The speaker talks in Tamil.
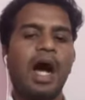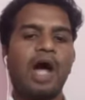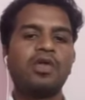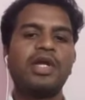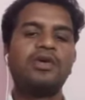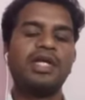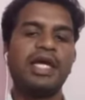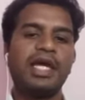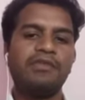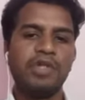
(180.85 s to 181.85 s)
அதுவும் என்னுடைய
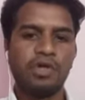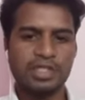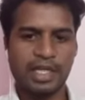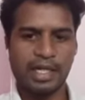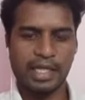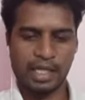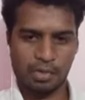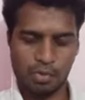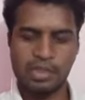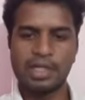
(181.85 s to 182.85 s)
வீடியோஸில் நீங்கள்
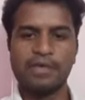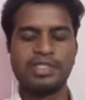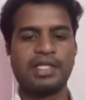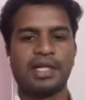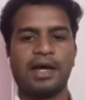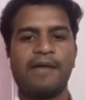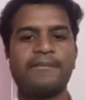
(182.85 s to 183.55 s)
ஒத்து கவனிச்சிங்கன்னா